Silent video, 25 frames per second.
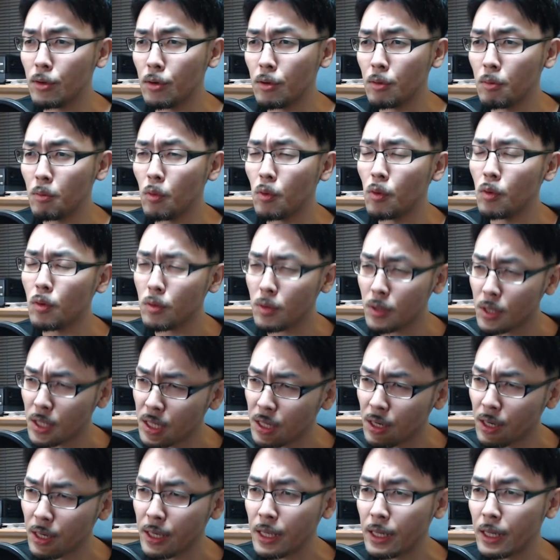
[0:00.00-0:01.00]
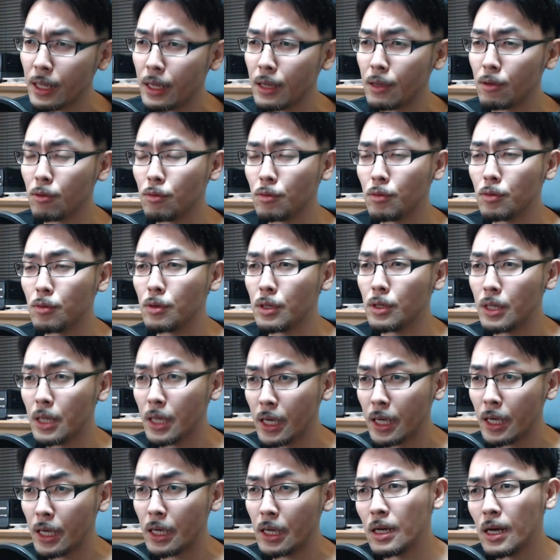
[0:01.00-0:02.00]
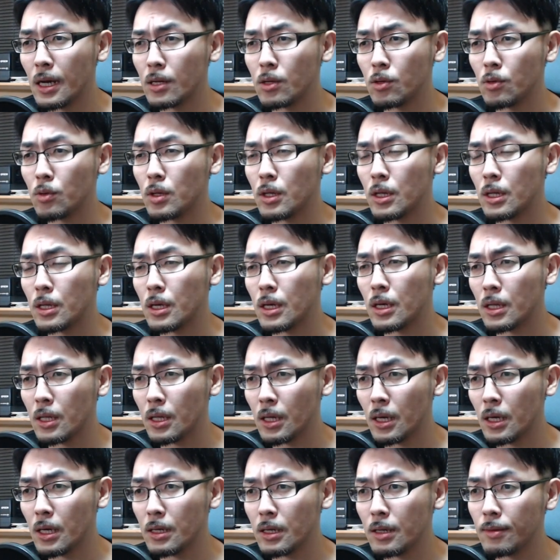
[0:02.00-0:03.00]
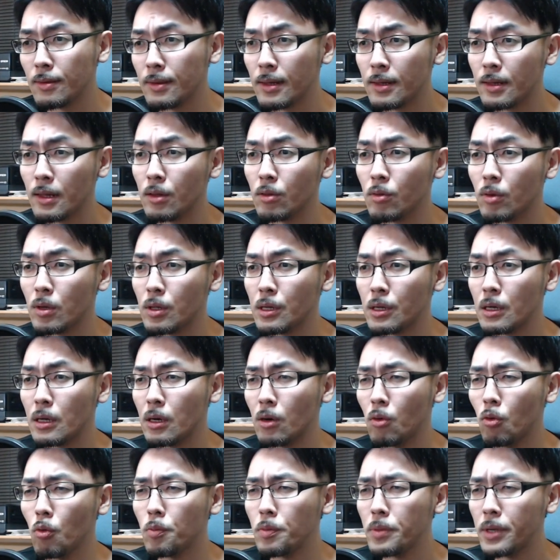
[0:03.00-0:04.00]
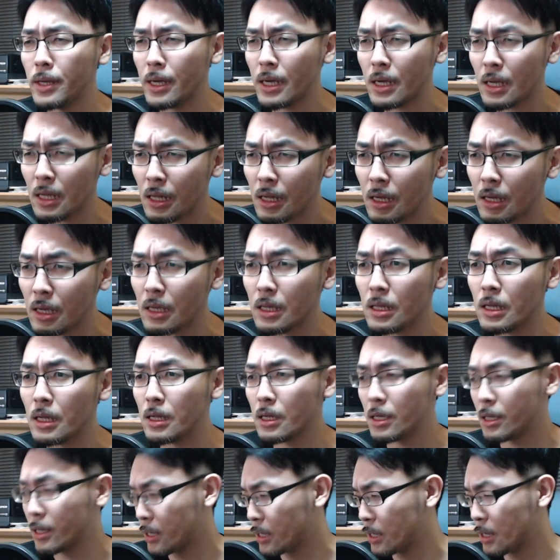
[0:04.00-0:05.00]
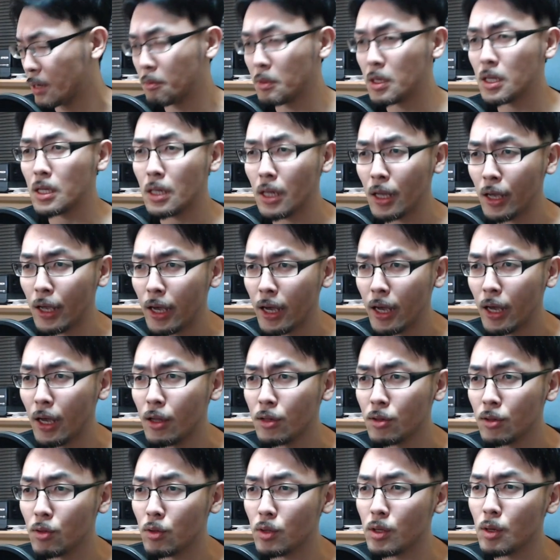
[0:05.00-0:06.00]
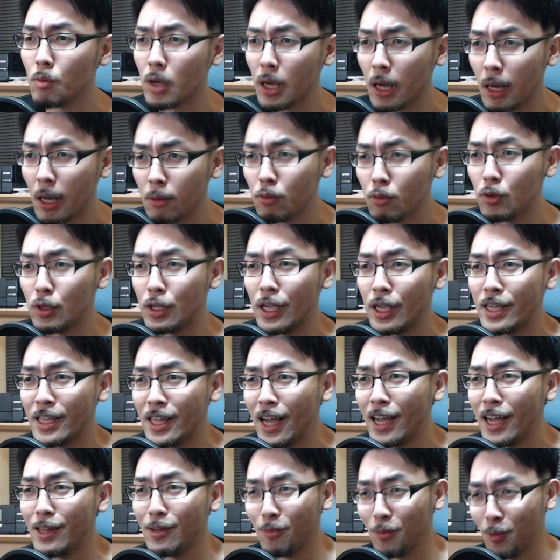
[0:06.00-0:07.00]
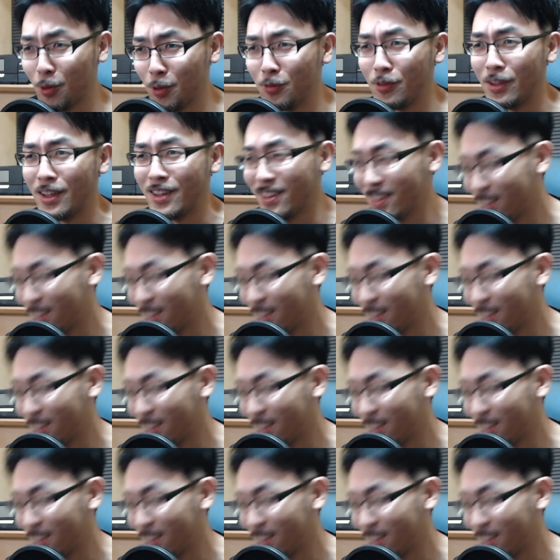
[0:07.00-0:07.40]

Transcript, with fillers: よ、申し訳ないことにね、来場いただいたリスナーさんの方からお土産なんかいただいちゃいまして、そちらも開封していきたいと思うんで